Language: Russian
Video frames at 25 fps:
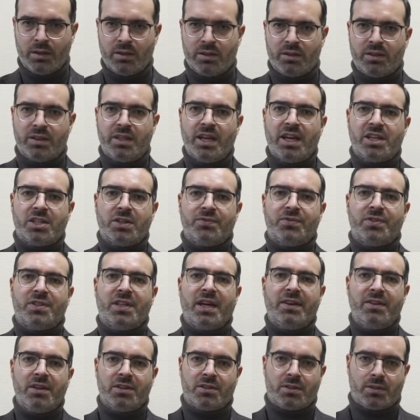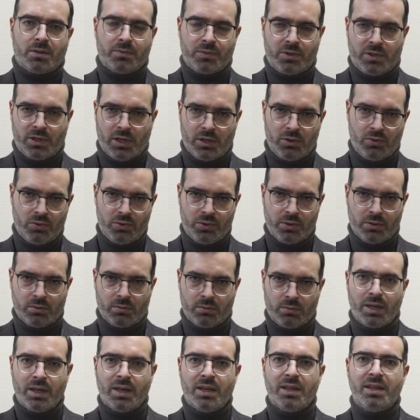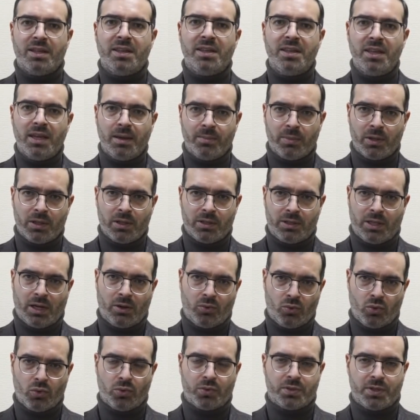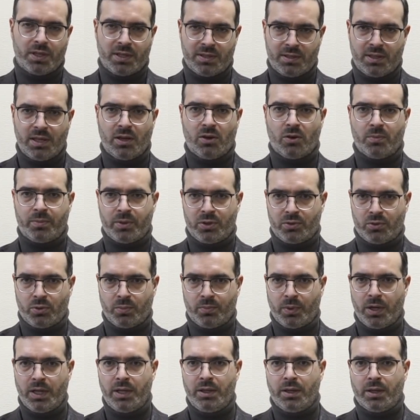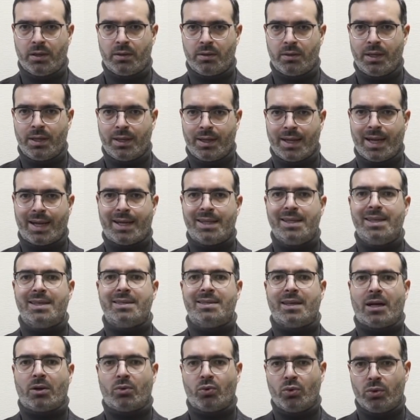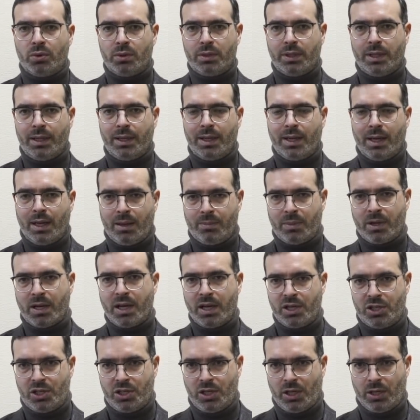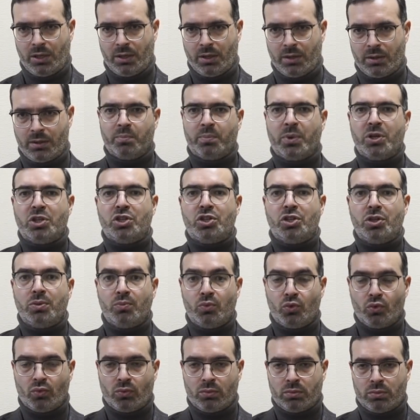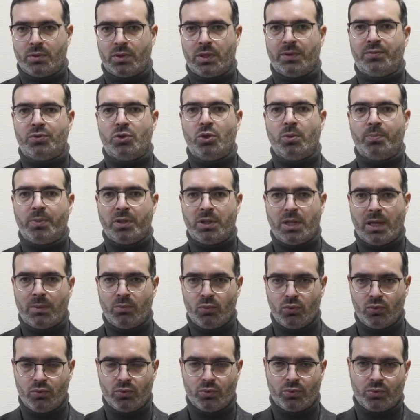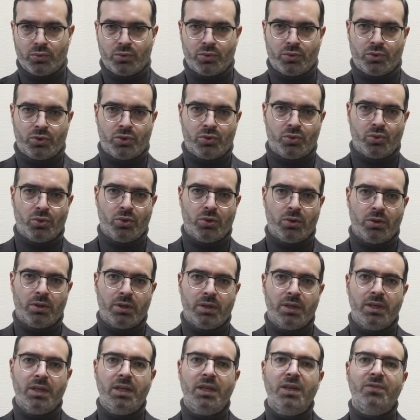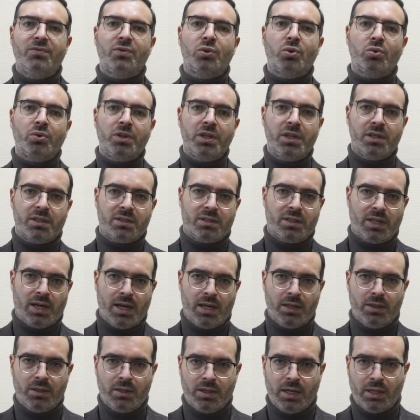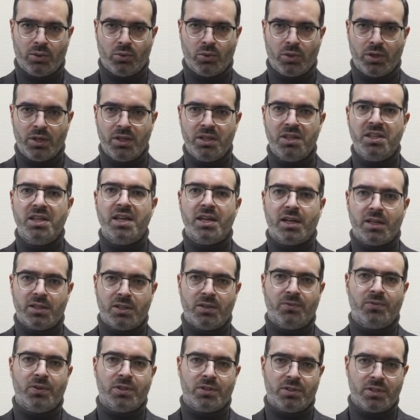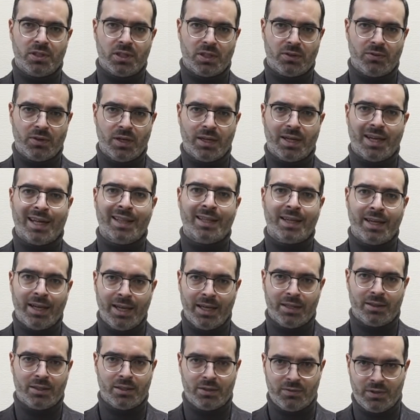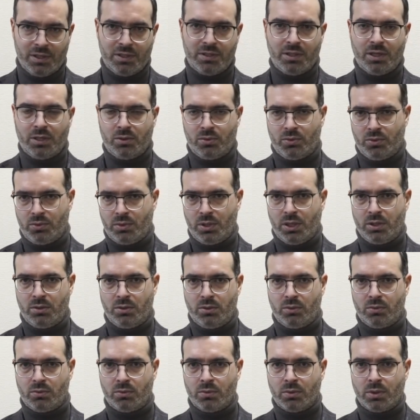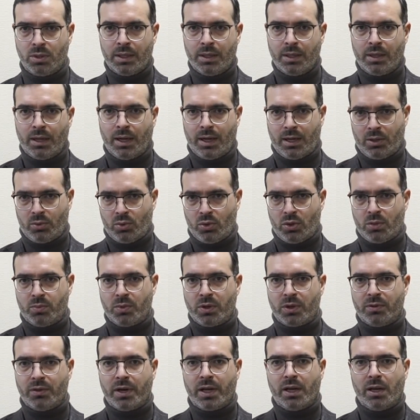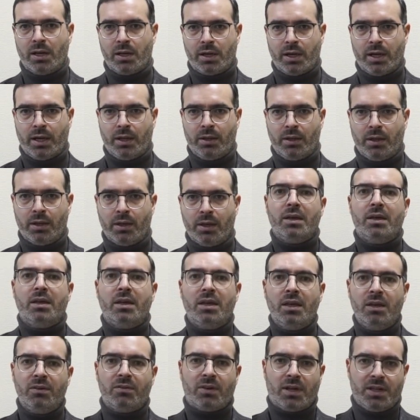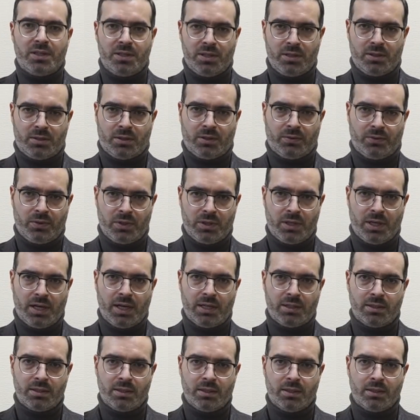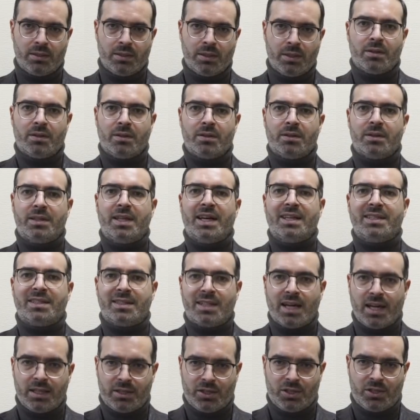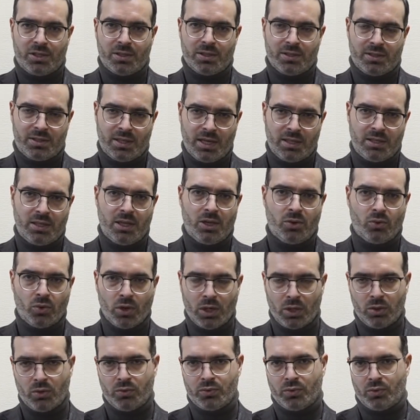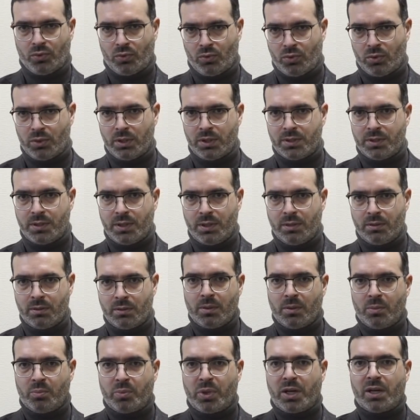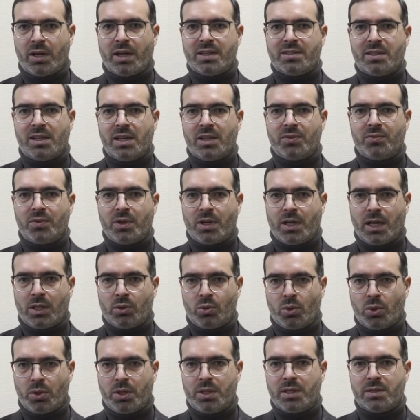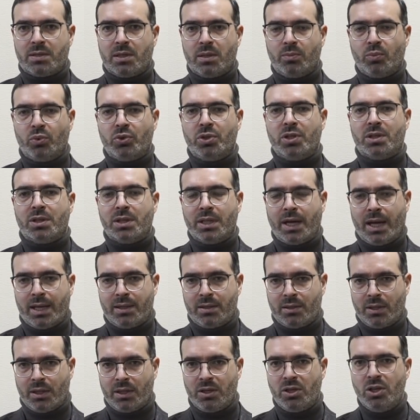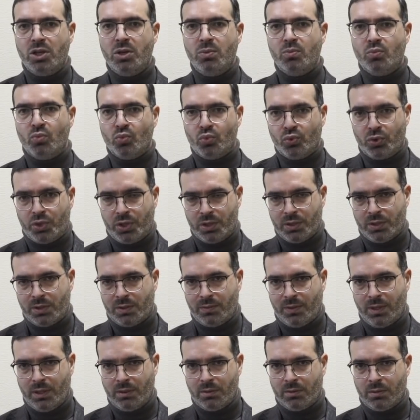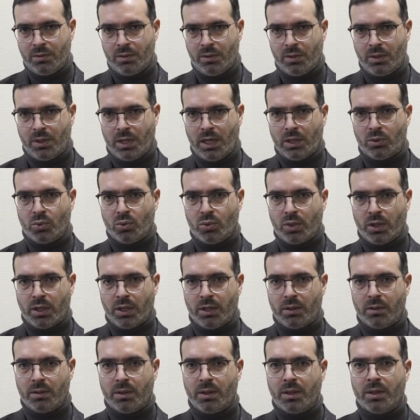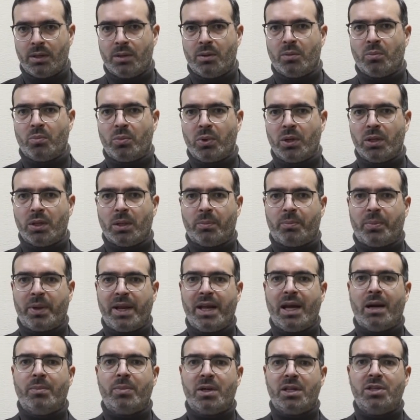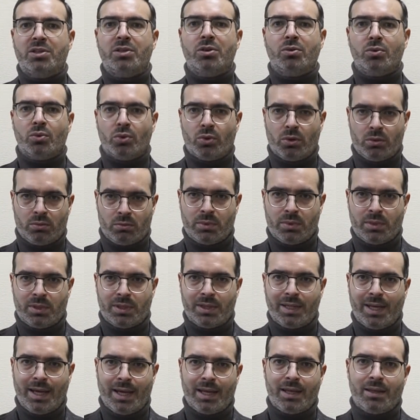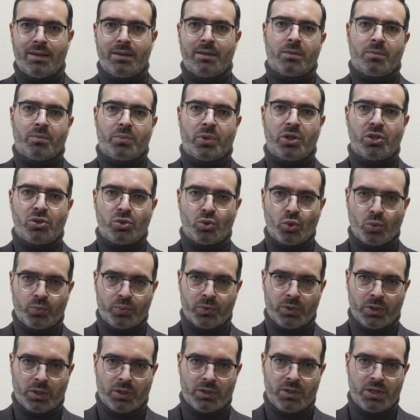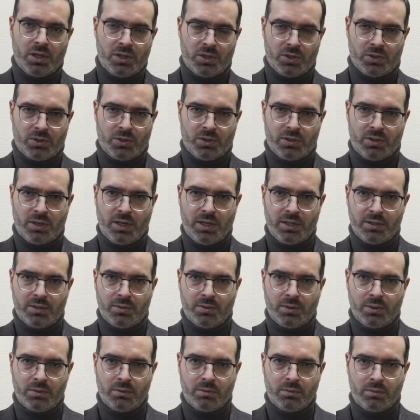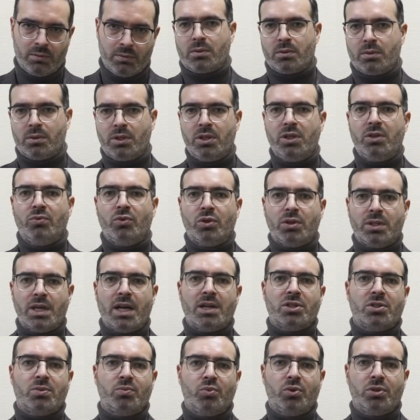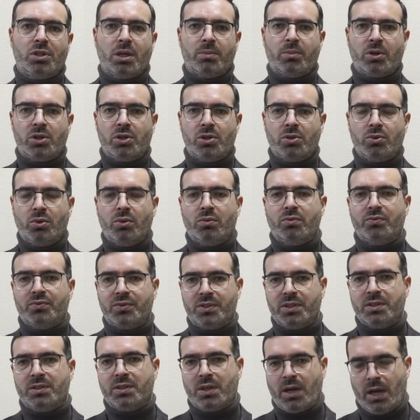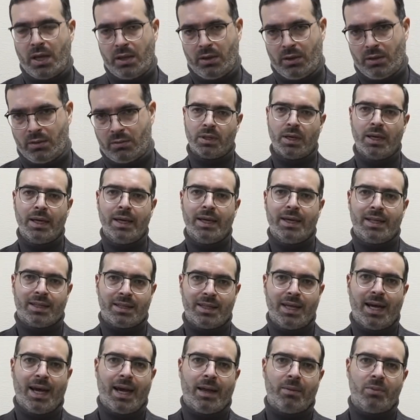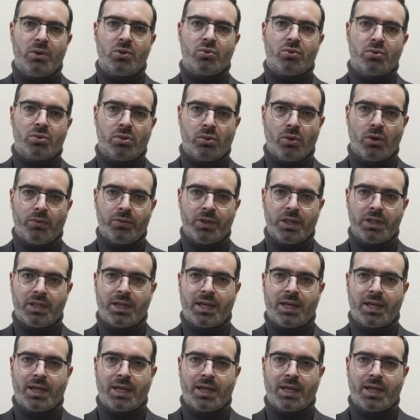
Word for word: Даже в Советском Союзе не было такого состава преступления, как незаконное обогащение. Почему? Да все потому, что и в других странах, которые не ратифицировали конкретно 20-ю статью, о которых мы говорили ранее, и в Российской Федерации достаточно статей Уголовного кодекса, при расследовании которых, если будет найдено имущество, которое было приобретено на преступные денежные средства, на него также будет обращено взыскание. Да, безусловно, это